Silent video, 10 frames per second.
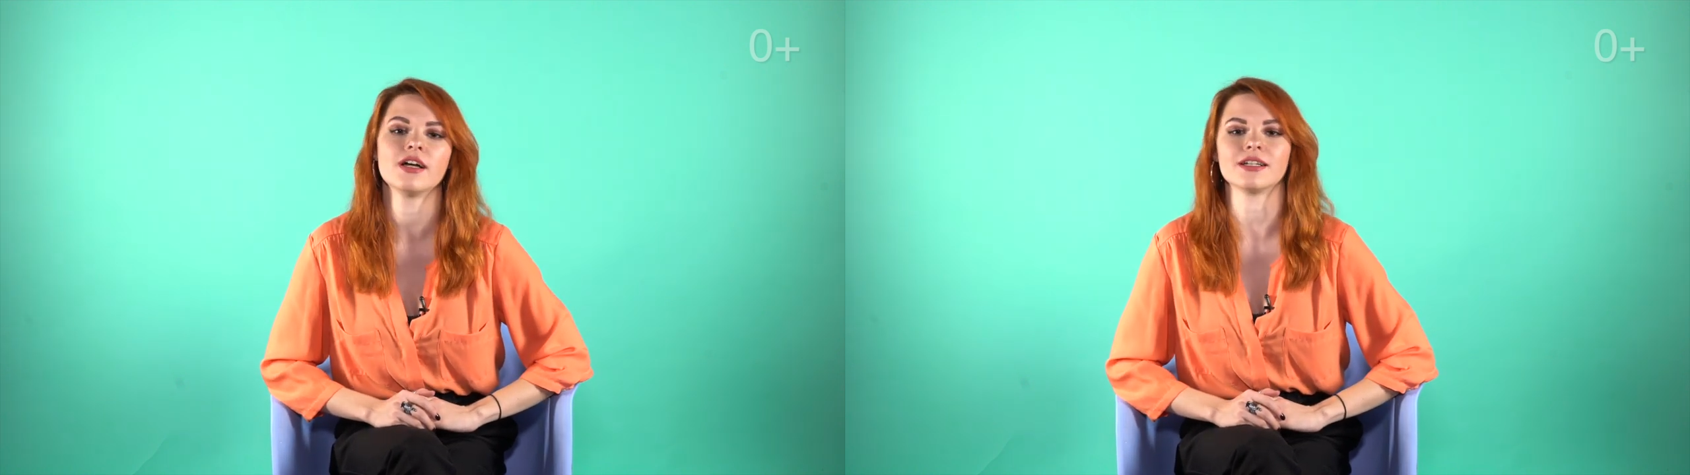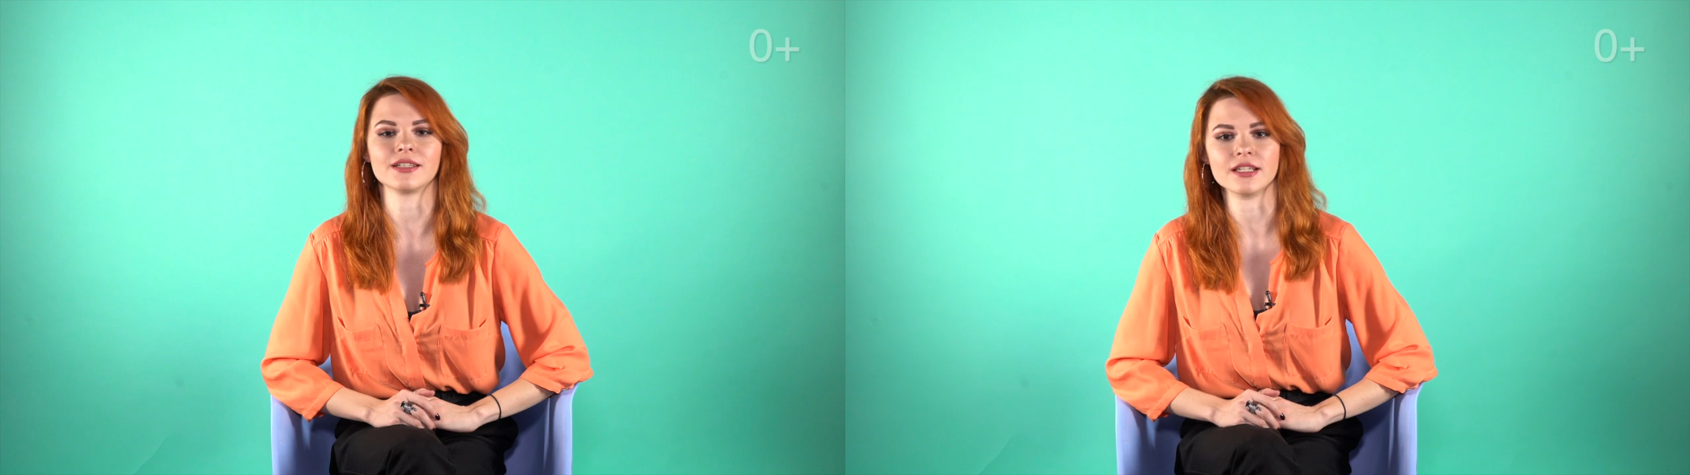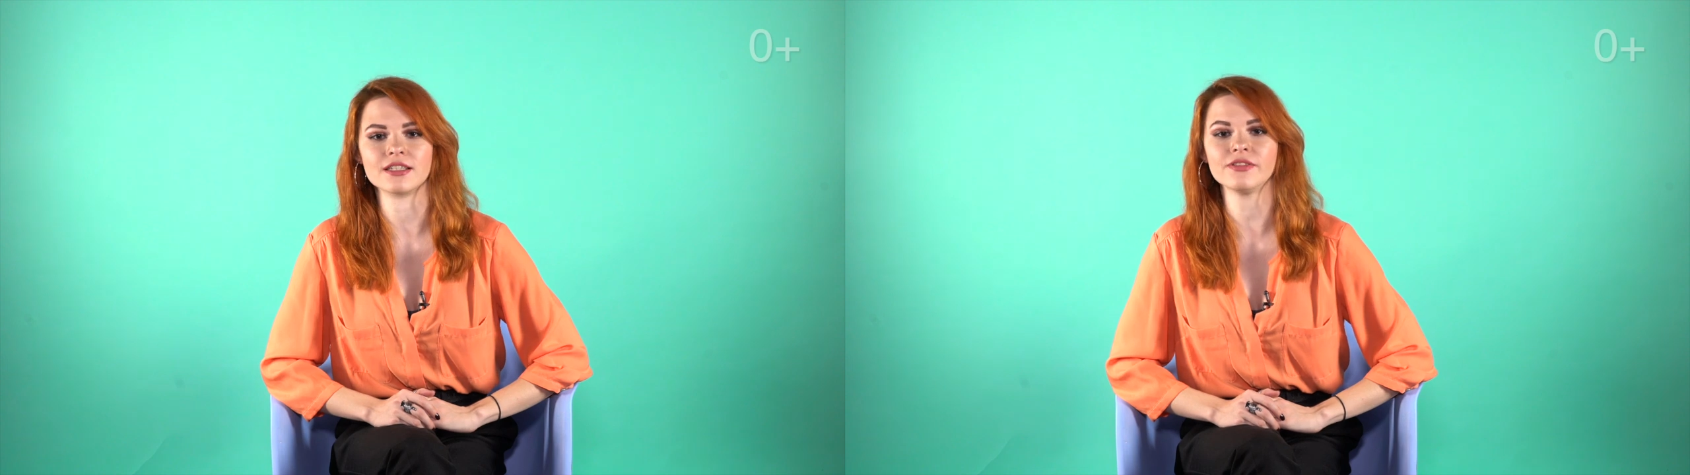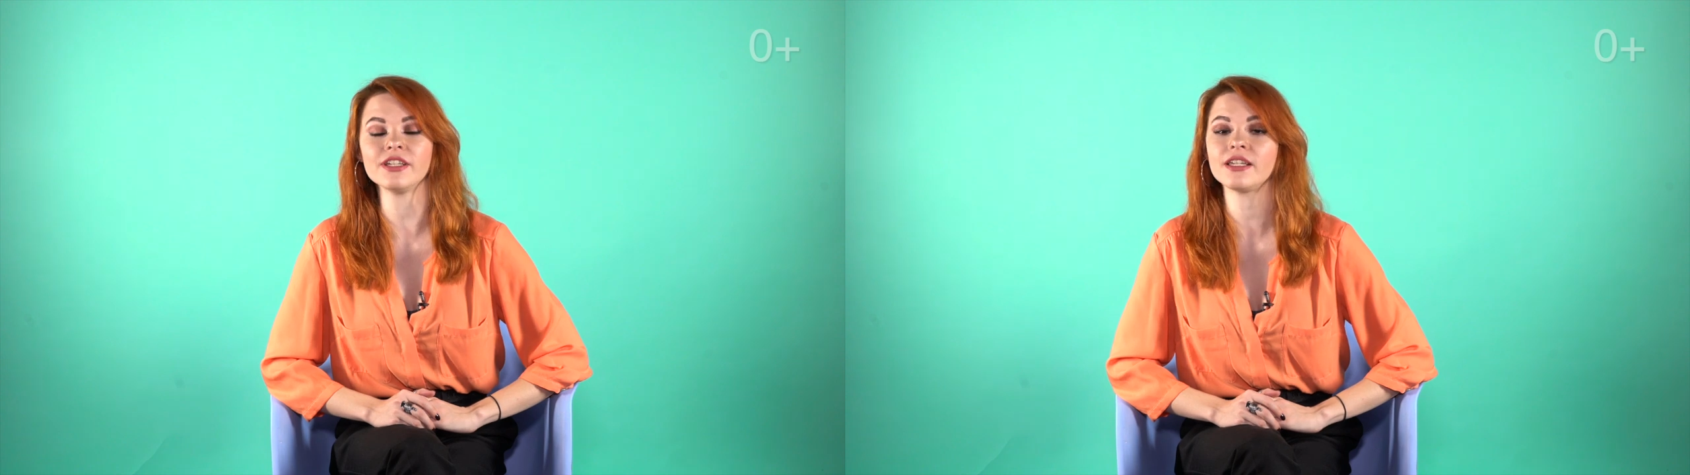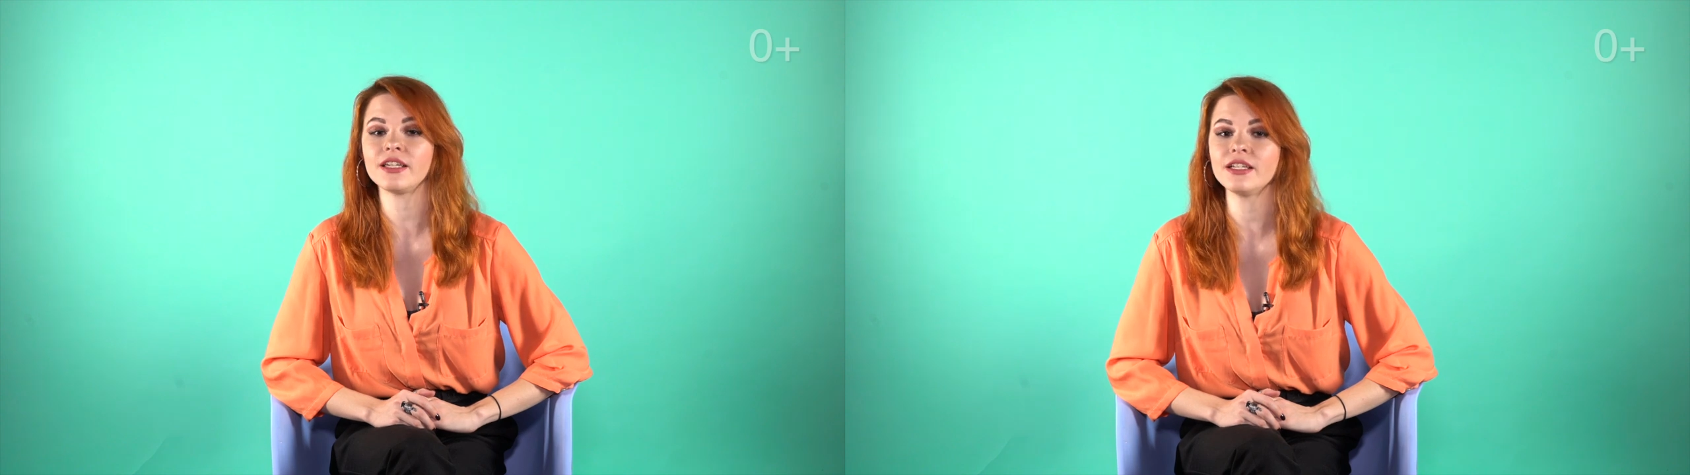
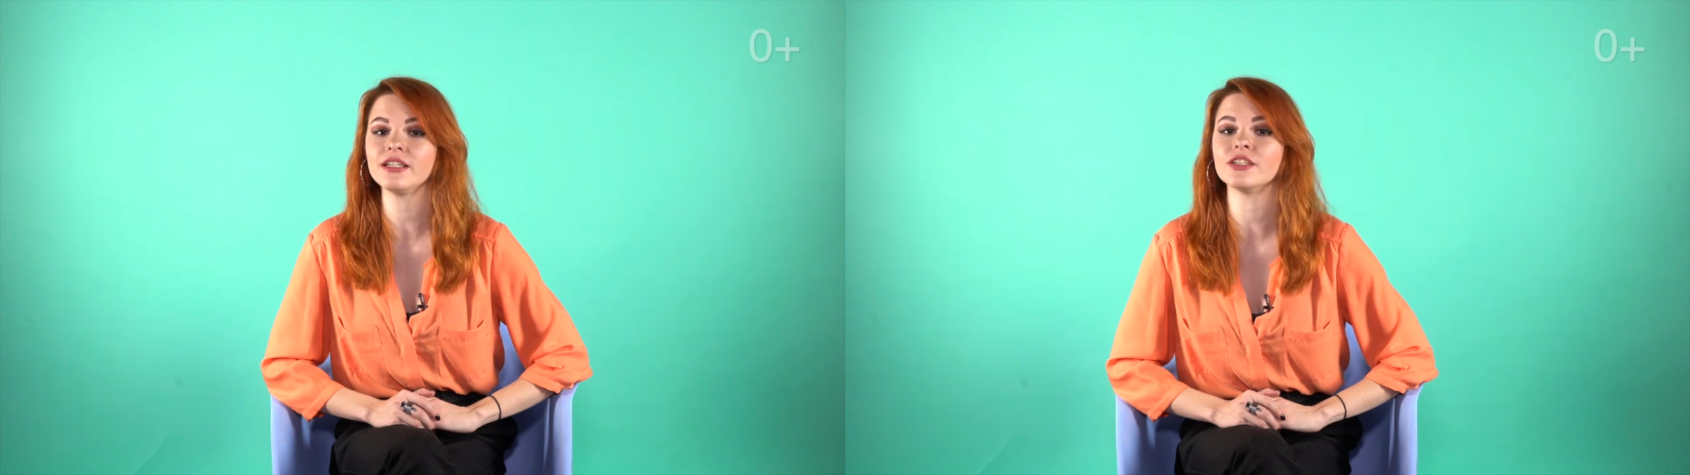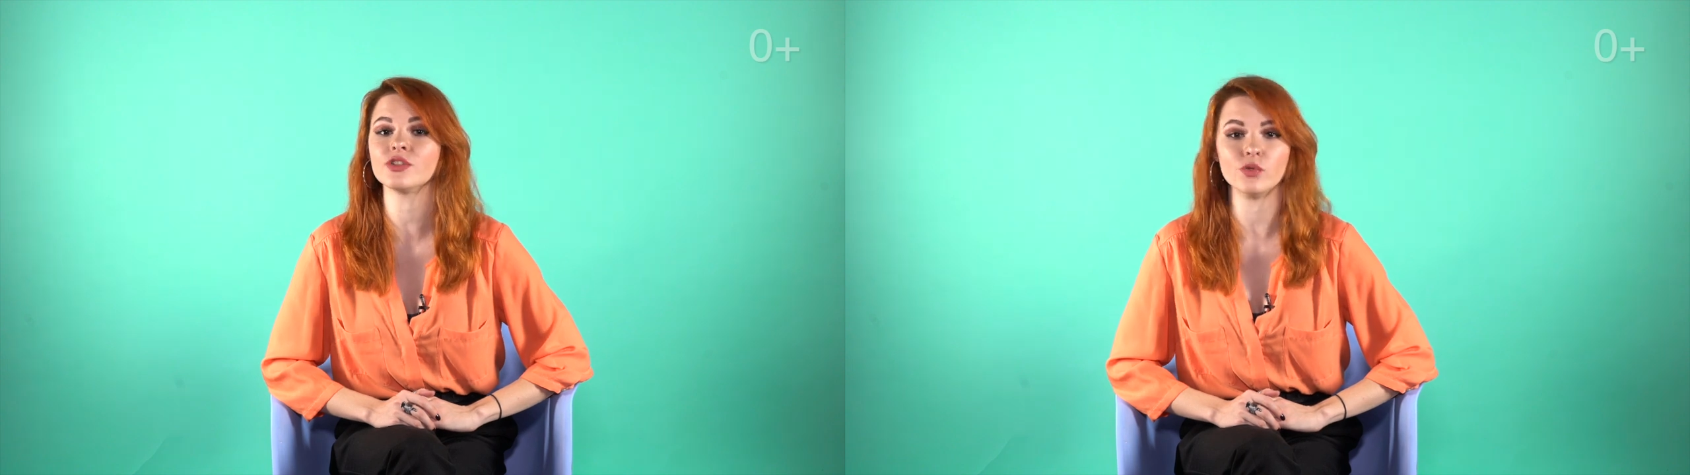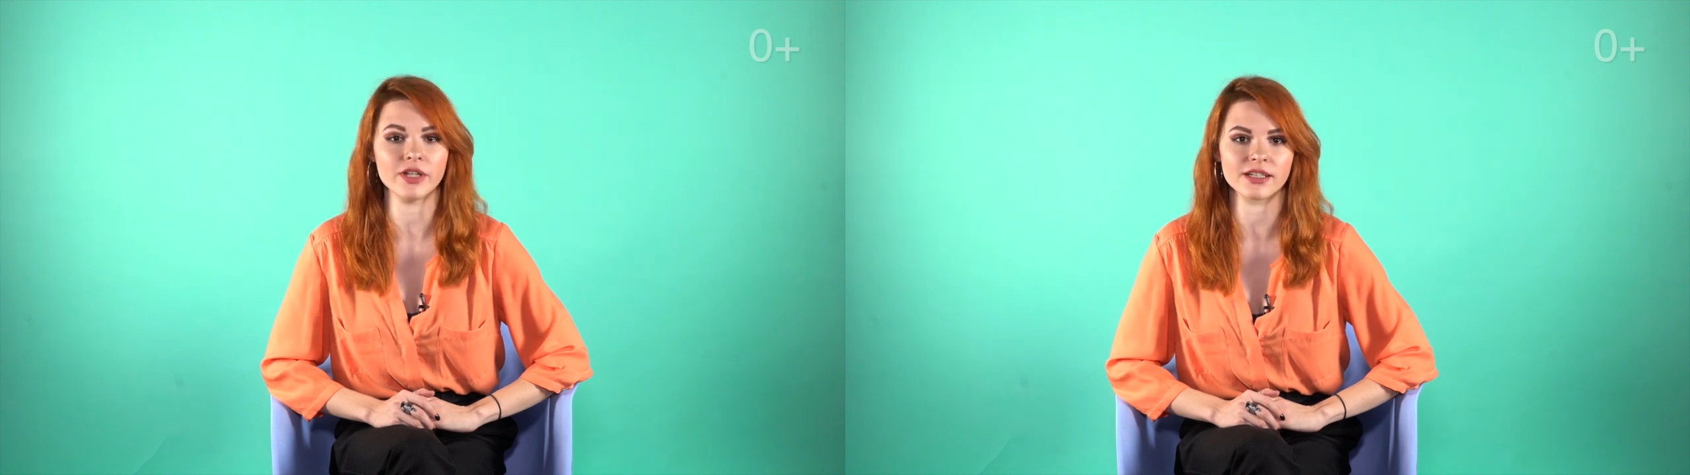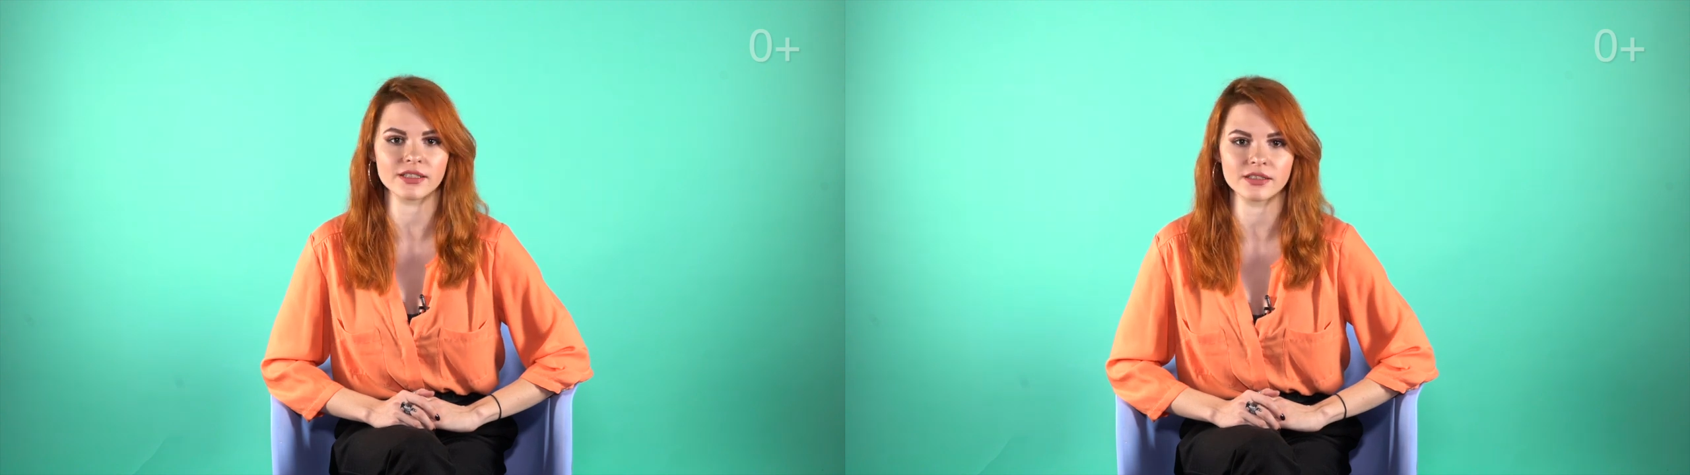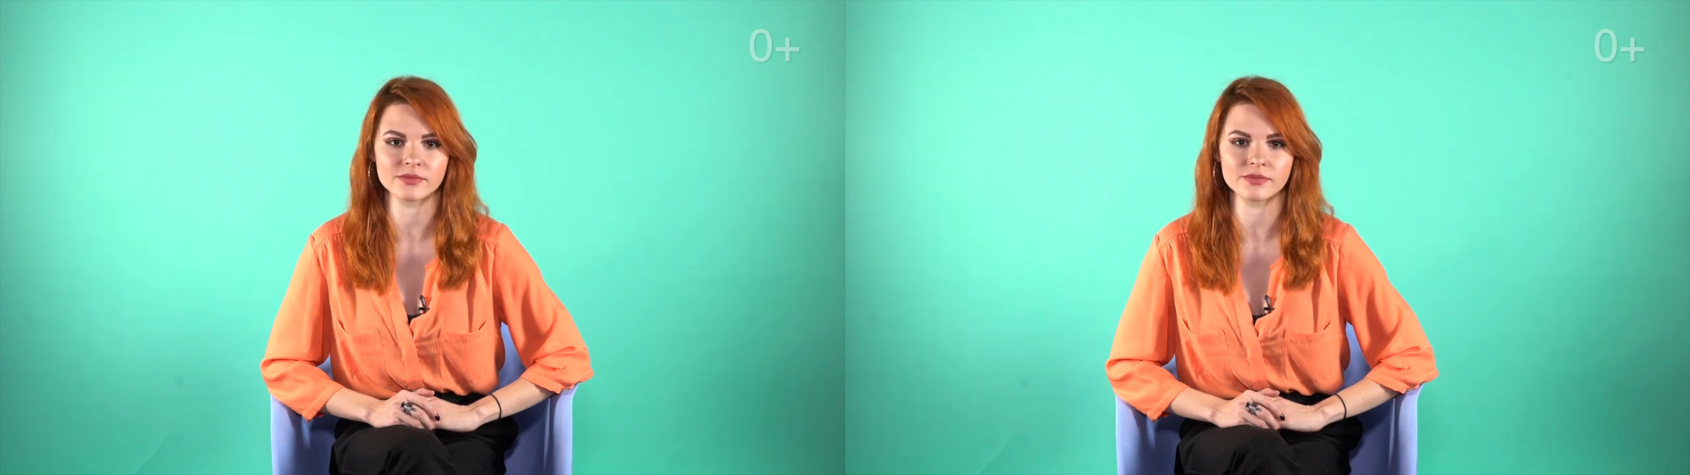разовый или регулярный.